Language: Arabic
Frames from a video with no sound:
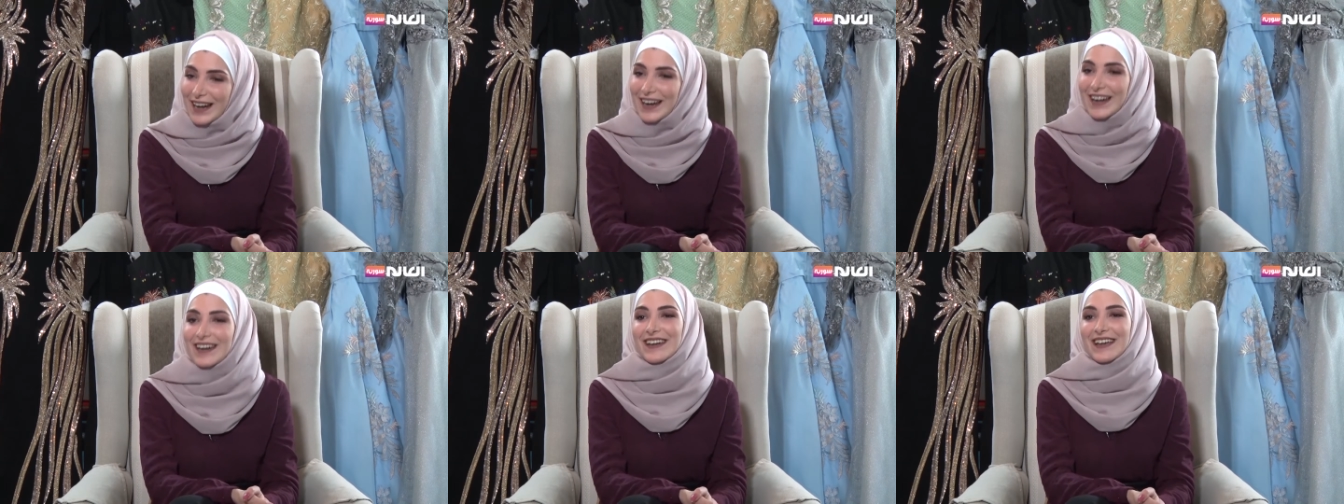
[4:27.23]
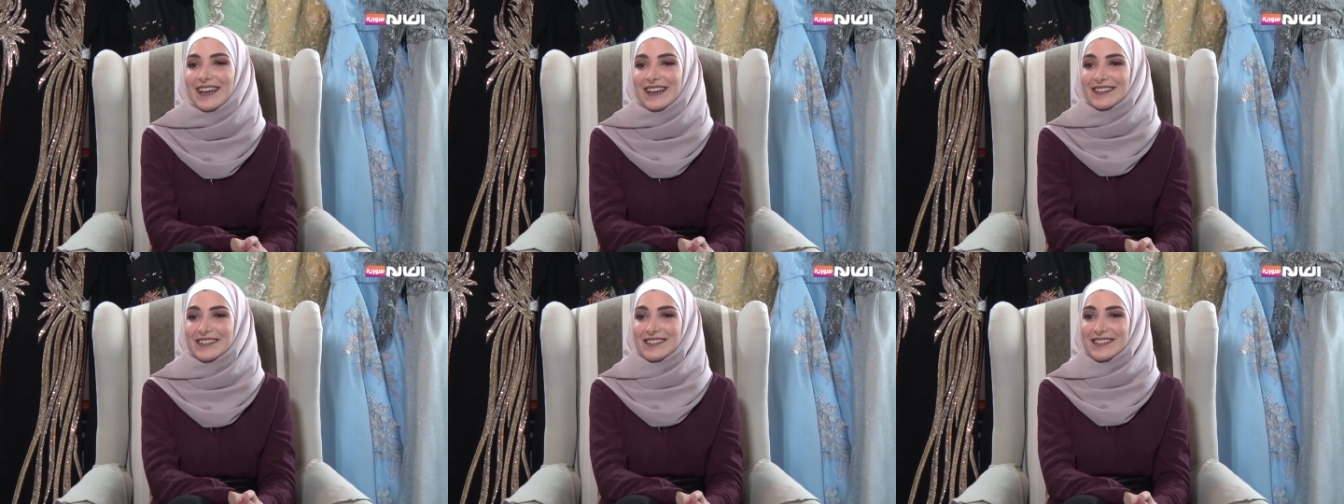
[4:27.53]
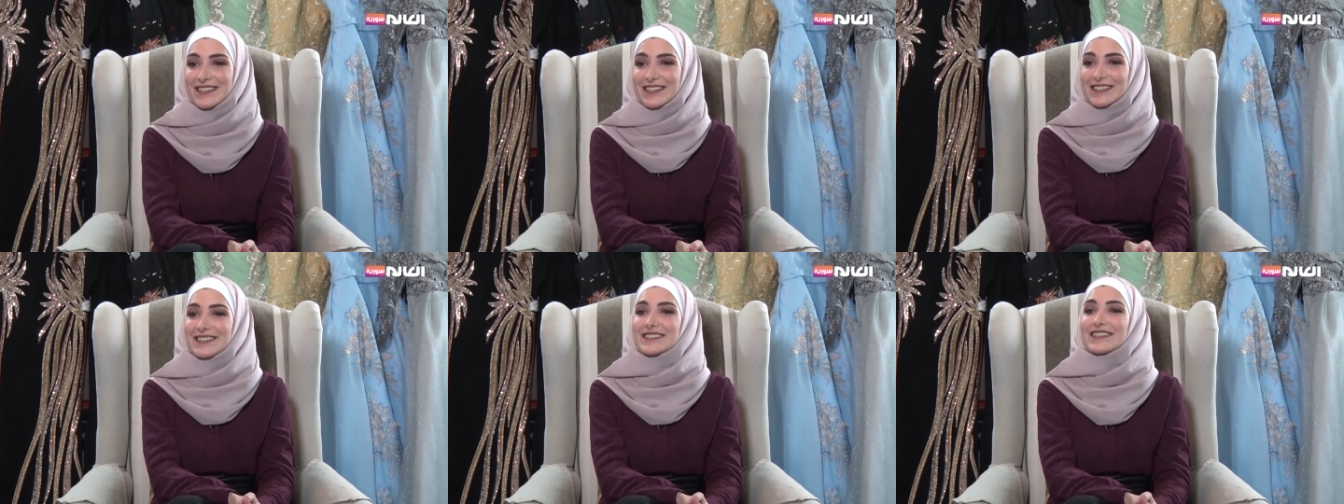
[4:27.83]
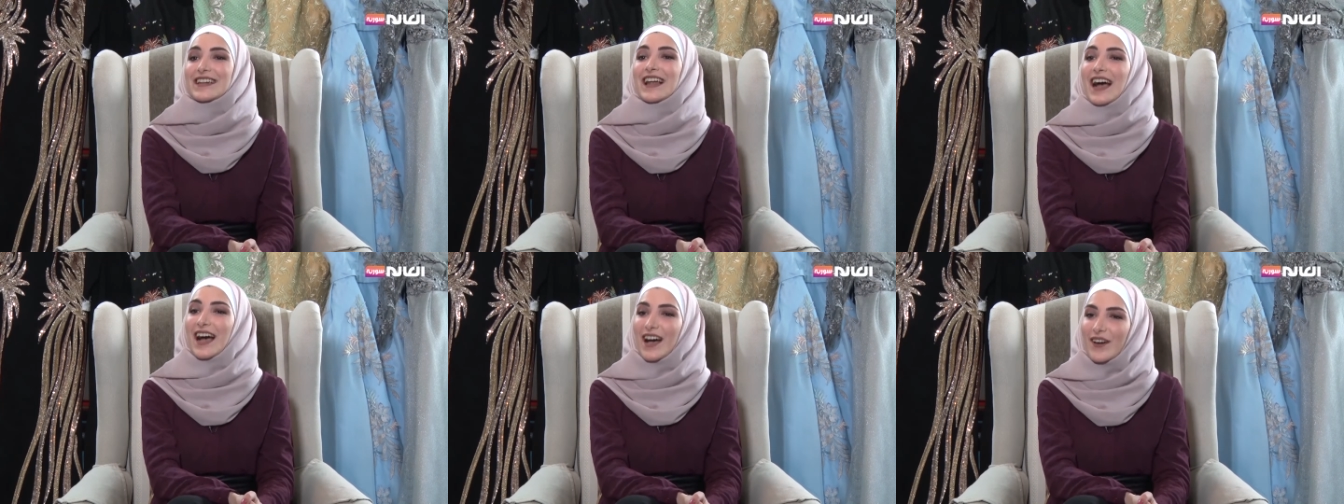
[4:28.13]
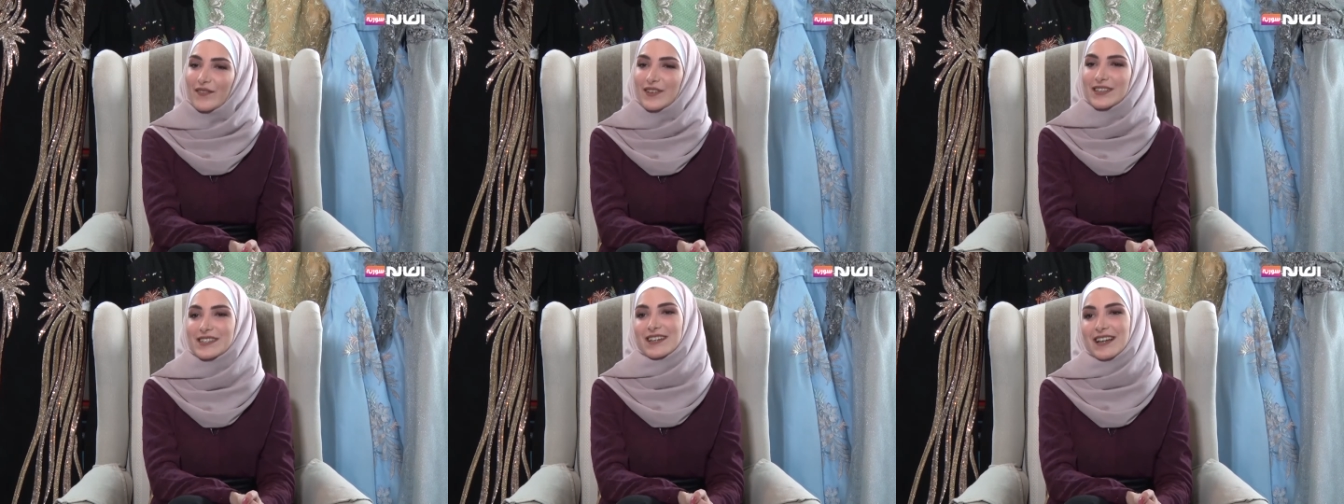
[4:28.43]
لانك انت كنتي
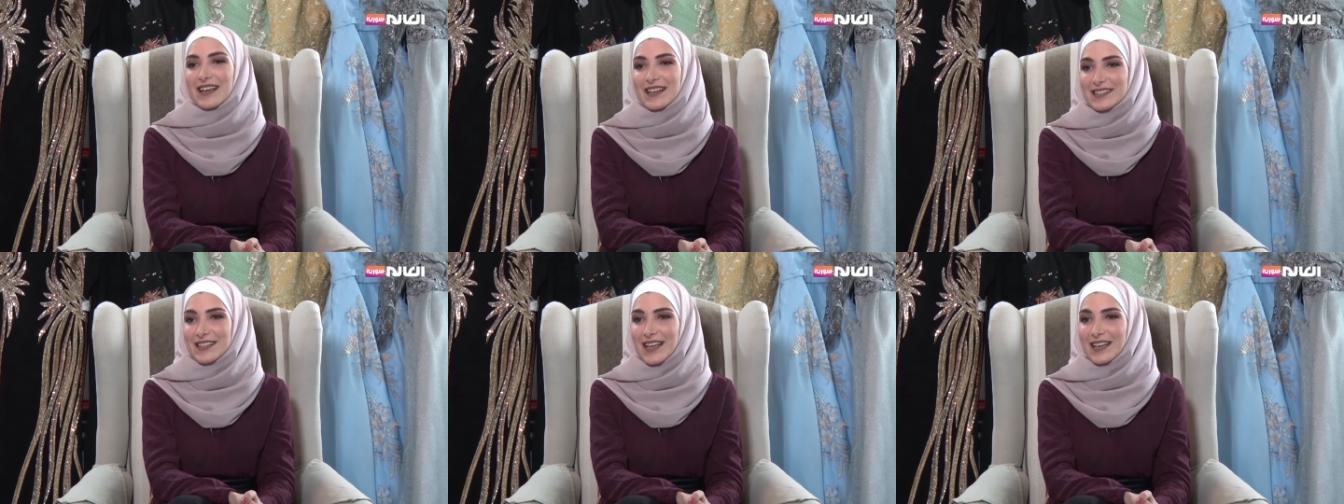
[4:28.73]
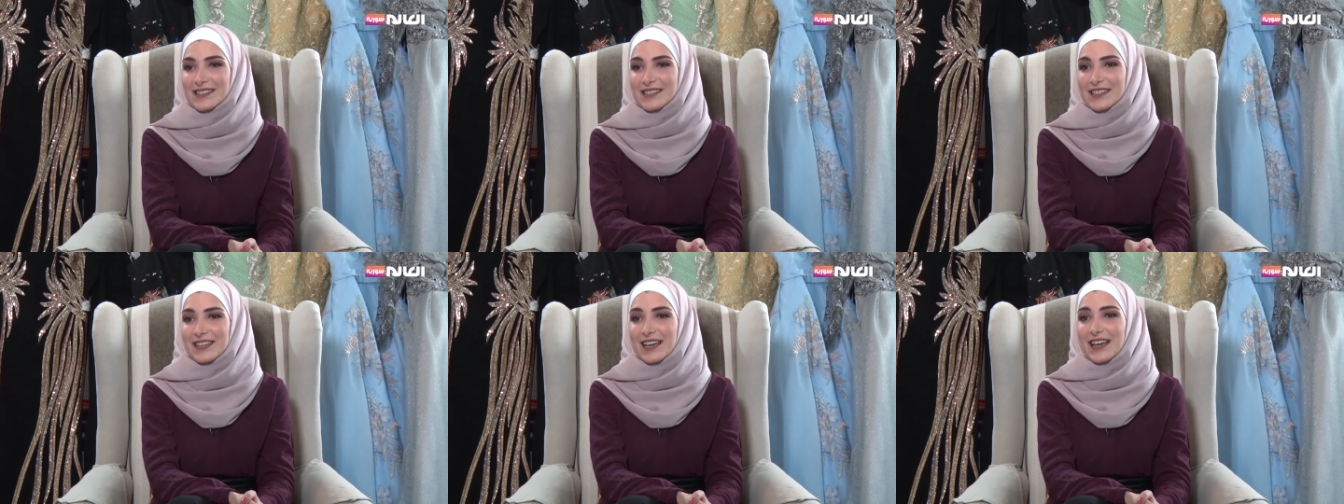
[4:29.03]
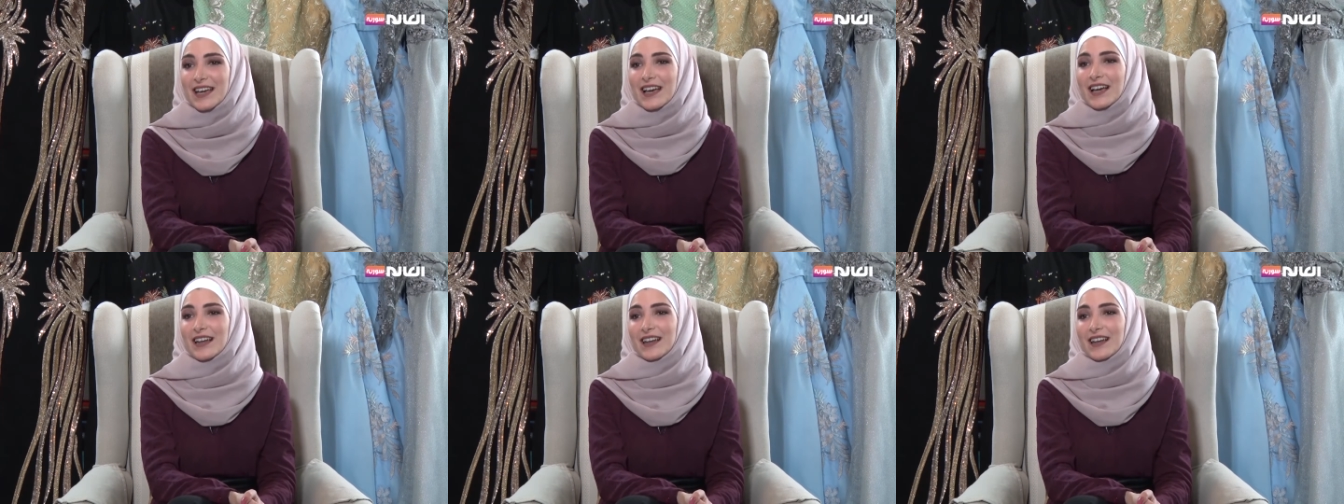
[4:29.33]
الحافز الاساسي